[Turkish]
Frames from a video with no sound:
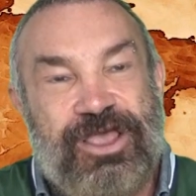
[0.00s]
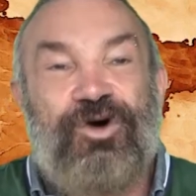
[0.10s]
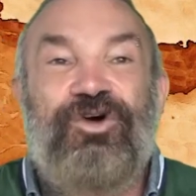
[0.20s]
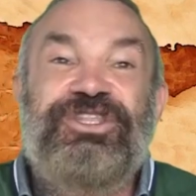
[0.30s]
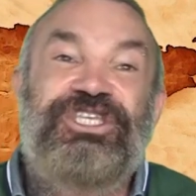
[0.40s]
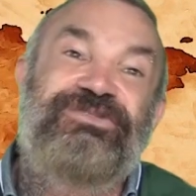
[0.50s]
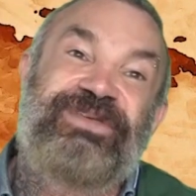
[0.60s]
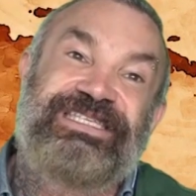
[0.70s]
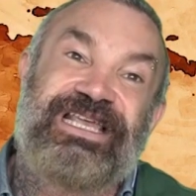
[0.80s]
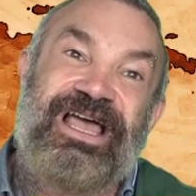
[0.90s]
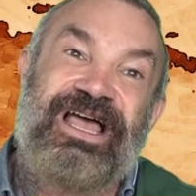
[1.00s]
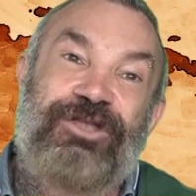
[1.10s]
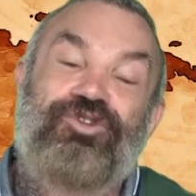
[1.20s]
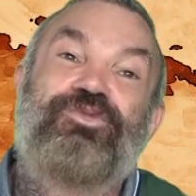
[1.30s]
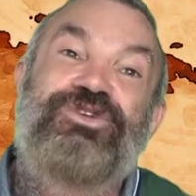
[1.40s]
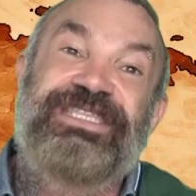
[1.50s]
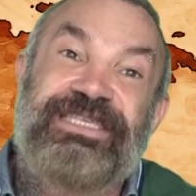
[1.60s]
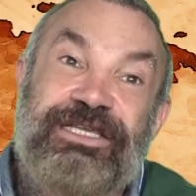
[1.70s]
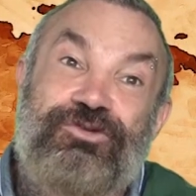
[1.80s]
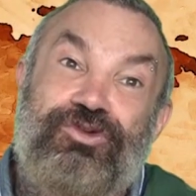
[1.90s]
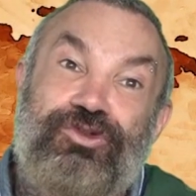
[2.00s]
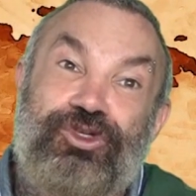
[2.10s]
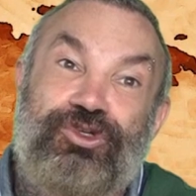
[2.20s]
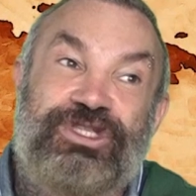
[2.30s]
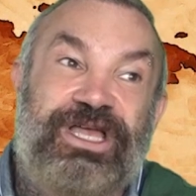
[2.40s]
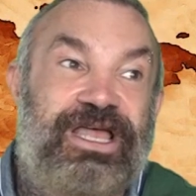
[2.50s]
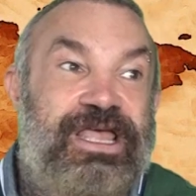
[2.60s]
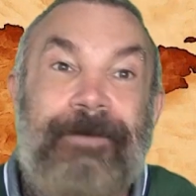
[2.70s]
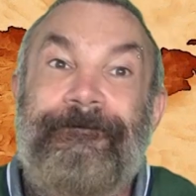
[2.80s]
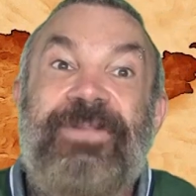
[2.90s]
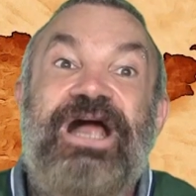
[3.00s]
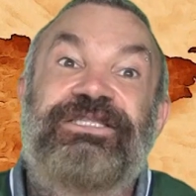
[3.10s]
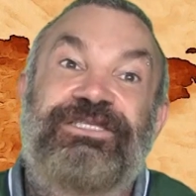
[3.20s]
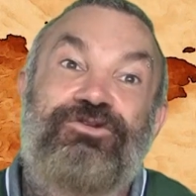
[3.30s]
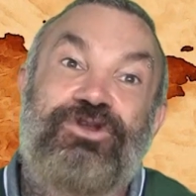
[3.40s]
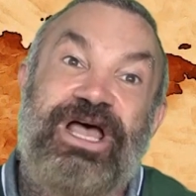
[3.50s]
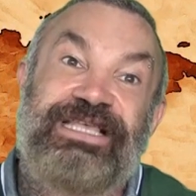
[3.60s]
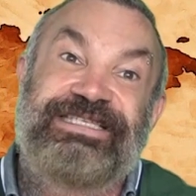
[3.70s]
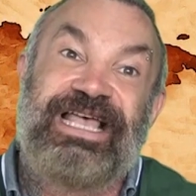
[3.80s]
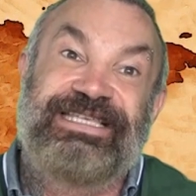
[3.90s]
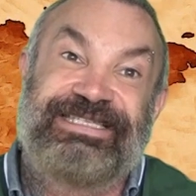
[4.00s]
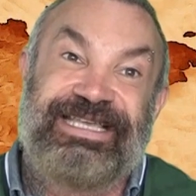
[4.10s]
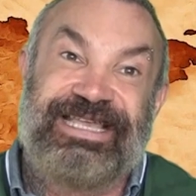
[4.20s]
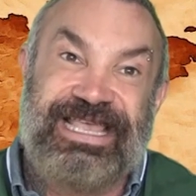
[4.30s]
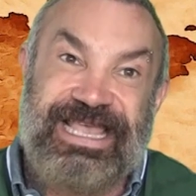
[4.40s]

Onun için mesela Cumhuriyet'in ilk kuruluşunda Malt Hülasası